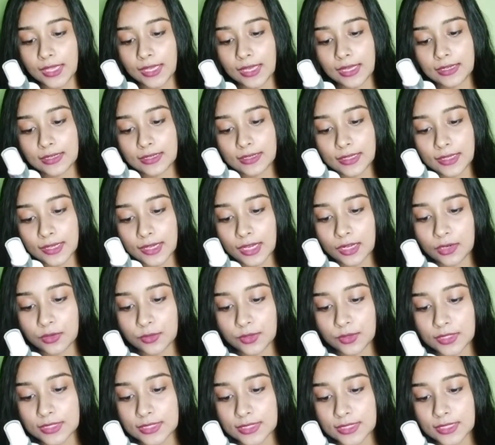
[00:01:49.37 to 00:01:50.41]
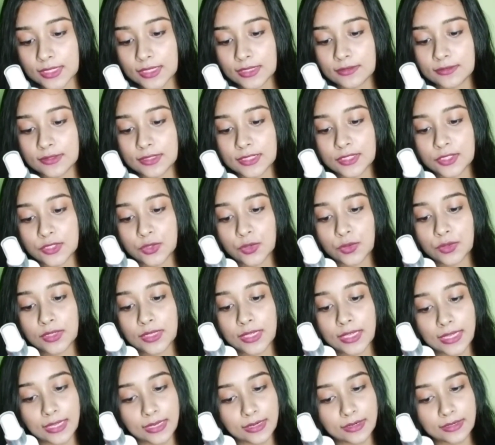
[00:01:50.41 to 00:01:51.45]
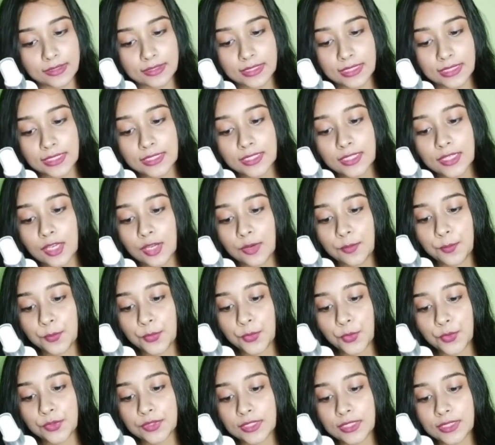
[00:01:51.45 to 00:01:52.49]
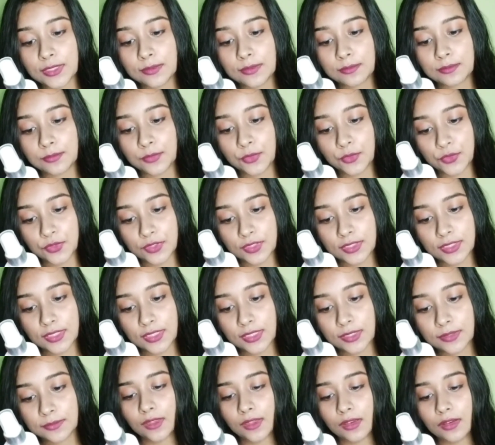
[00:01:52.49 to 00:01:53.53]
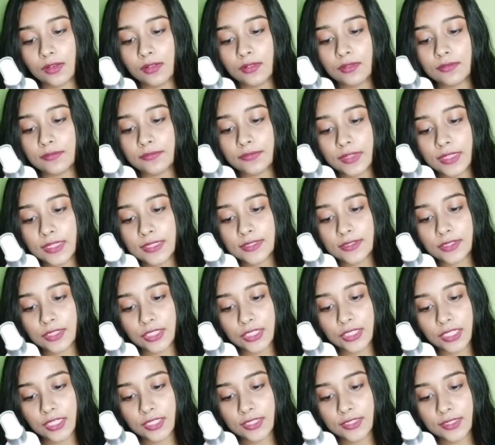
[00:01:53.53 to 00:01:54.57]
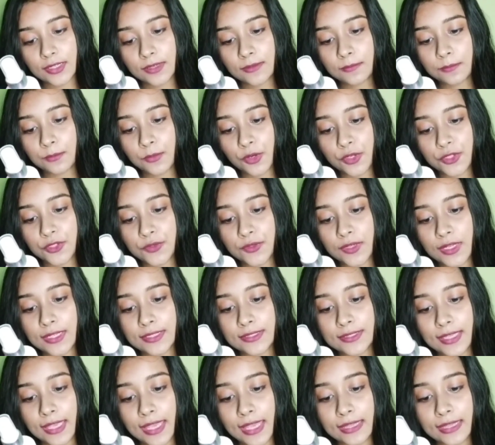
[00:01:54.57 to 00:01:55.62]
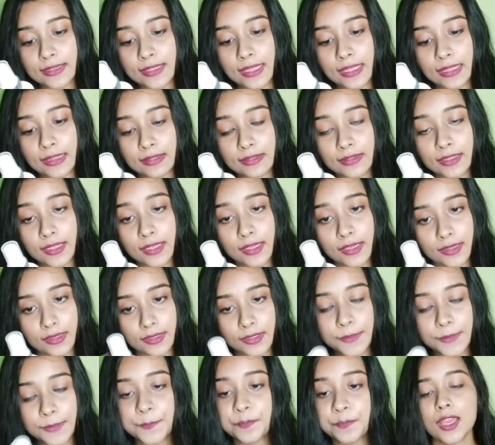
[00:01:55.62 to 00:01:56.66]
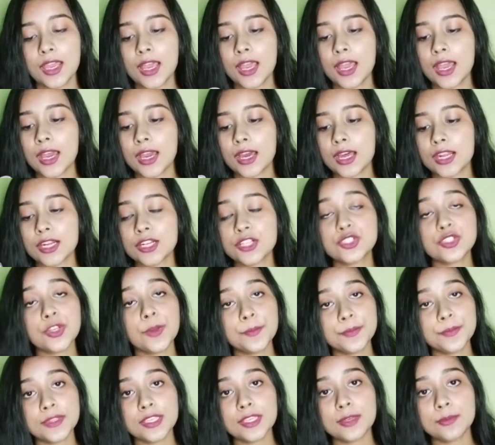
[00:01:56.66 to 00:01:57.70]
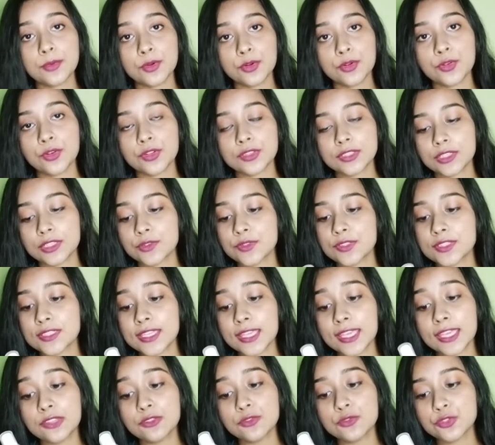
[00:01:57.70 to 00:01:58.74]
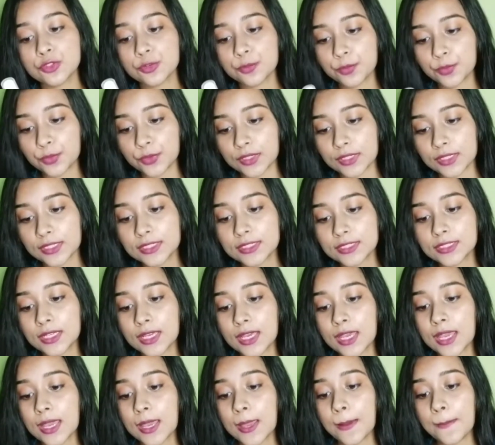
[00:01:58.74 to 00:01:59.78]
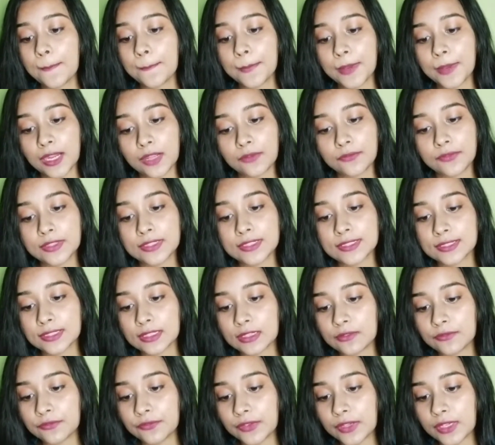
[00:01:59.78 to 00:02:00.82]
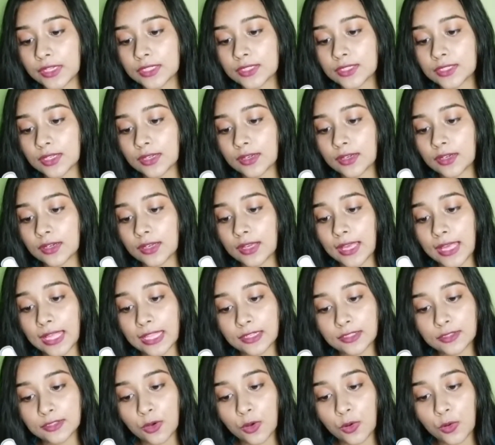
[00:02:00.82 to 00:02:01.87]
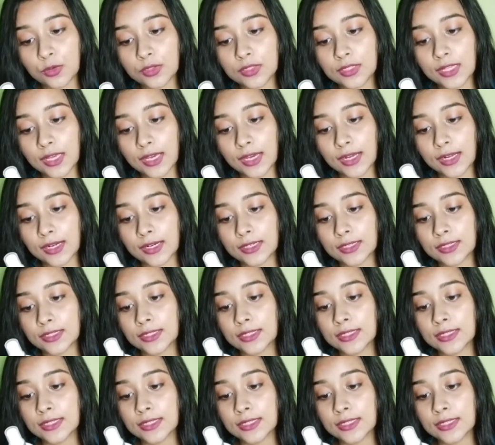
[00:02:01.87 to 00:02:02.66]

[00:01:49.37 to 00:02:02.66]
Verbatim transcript: এখানে লেখা রয়েছে রিস্টোর কেরাটিন প্রোটিন বুস্টার ফ্রিজ রিডাকশন ময়শ্চারাইজ অ্যান্ড হেলদি হেয়ার আর সব থেকে বড় কথা হচ্ছে এই দুটো প্রোডাক্ট প্যারাবিন সালফেট অ্যালকোহল আর